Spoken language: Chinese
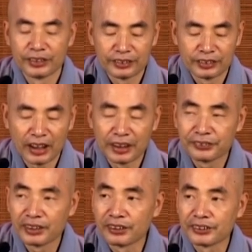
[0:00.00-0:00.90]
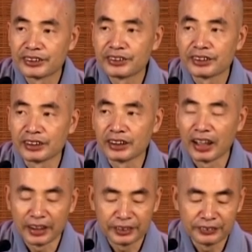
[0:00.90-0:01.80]
就是禅宗有很多事情
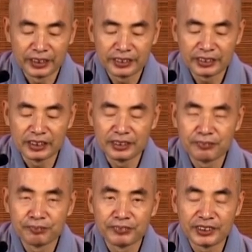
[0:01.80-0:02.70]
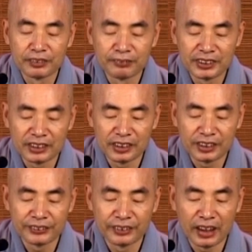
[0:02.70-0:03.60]
啊，有的事情比丘不适
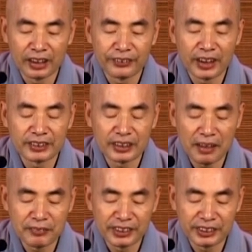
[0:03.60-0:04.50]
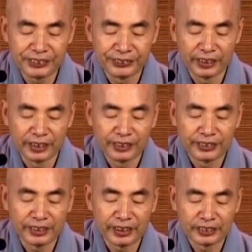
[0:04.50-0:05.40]
合做了，都要沙弥去
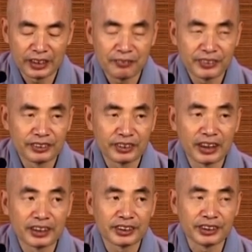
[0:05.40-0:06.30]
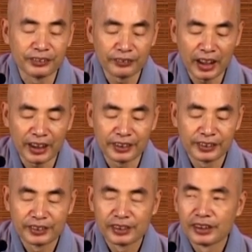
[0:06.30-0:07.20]
做。沙弥所以要勤
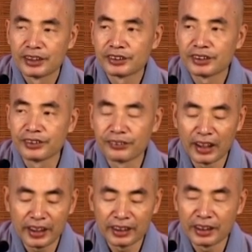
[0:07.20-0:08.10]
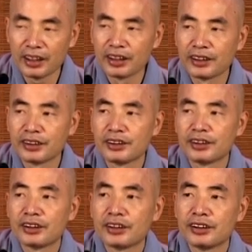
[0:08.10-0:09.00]
快，勤快呢，
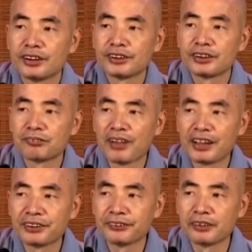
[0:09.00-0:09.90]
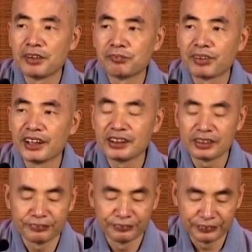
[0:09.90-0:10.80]
就是帮助我们培
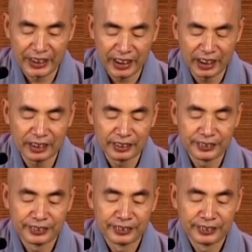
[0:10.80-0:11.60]
植福田。